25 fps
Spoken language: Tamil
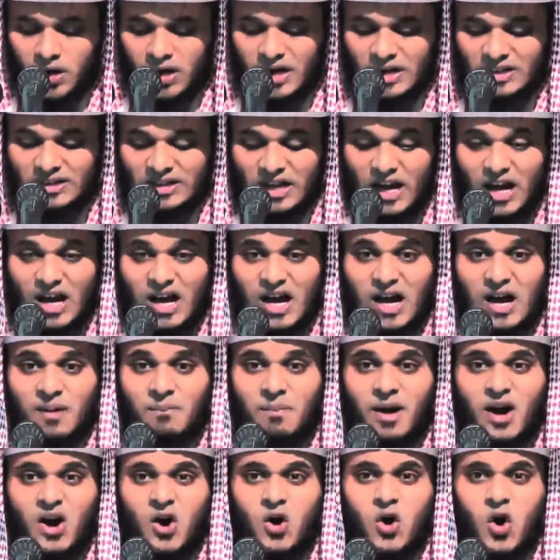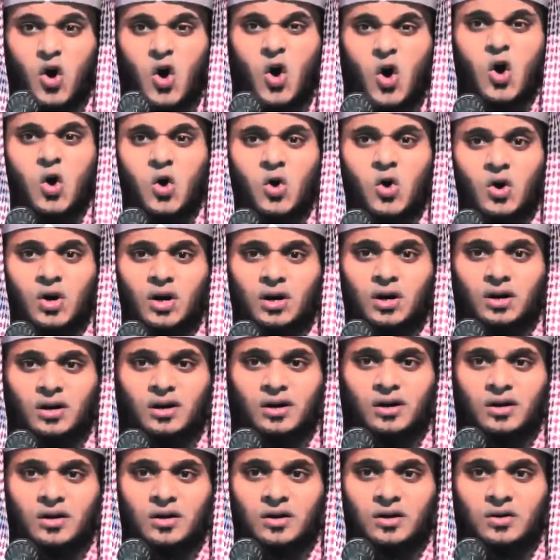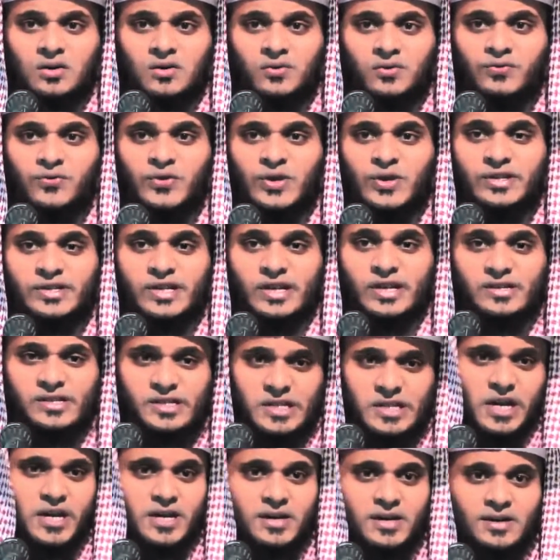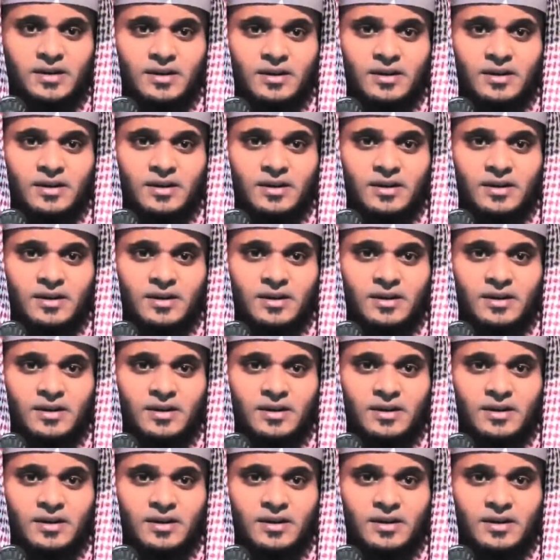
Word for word: கிதாபஹு fisijjin,